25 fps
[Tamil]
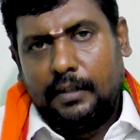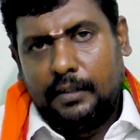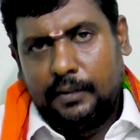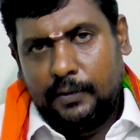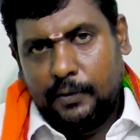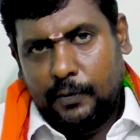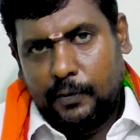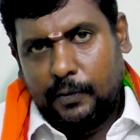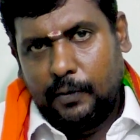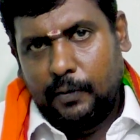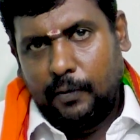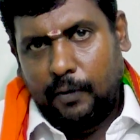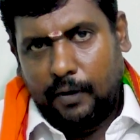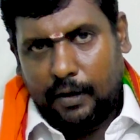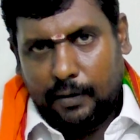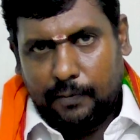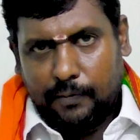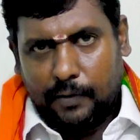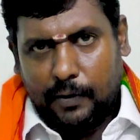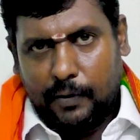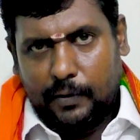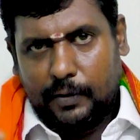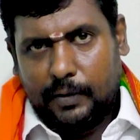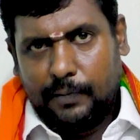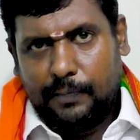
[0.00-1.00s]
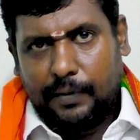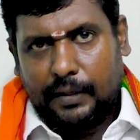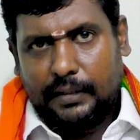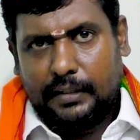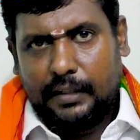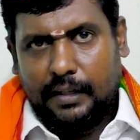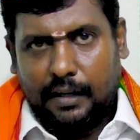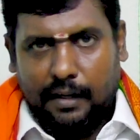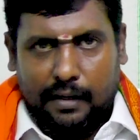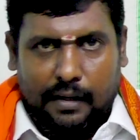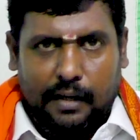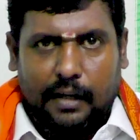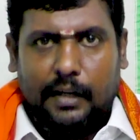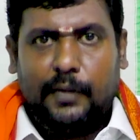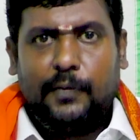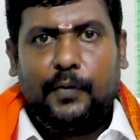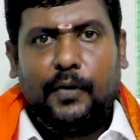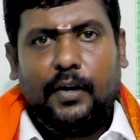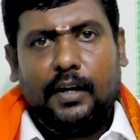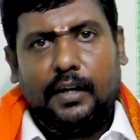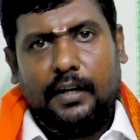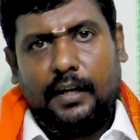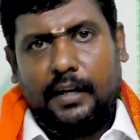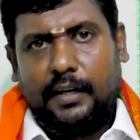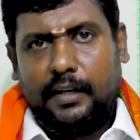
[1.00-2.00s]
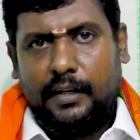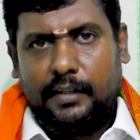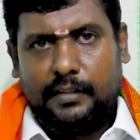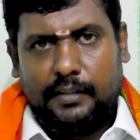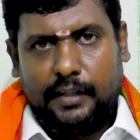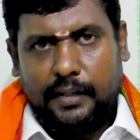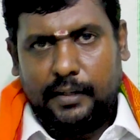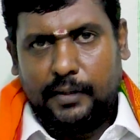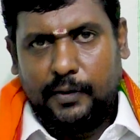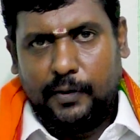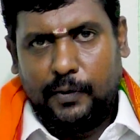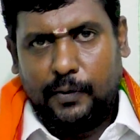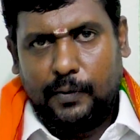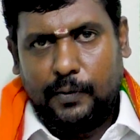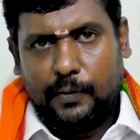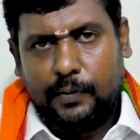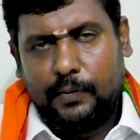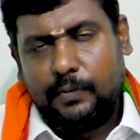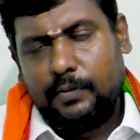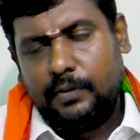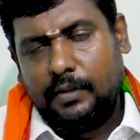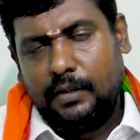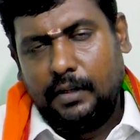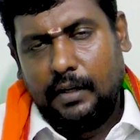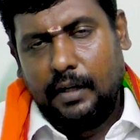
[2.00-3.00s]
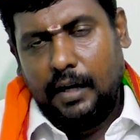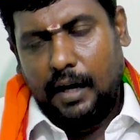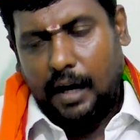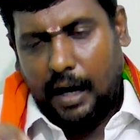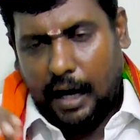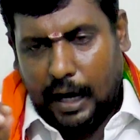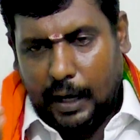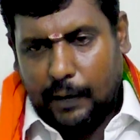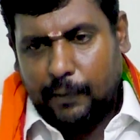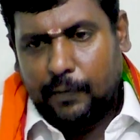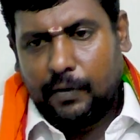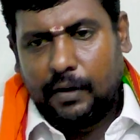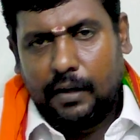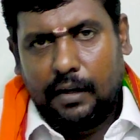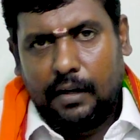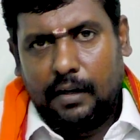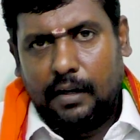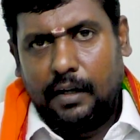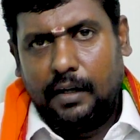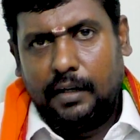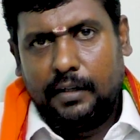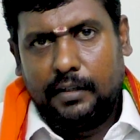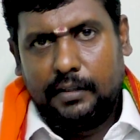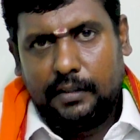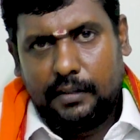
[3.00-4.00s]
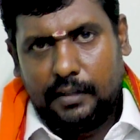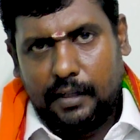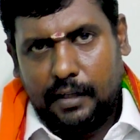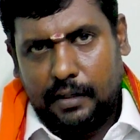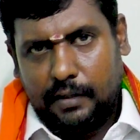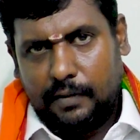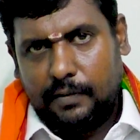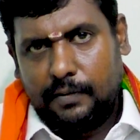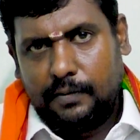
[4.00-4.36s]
இன்னொன்று உடம்புல வந்து பார்த்திங்கன்னா கழிவுகள் நிறையா தேங்கியிருக்கும் அவங்கெல்லாம் இந்த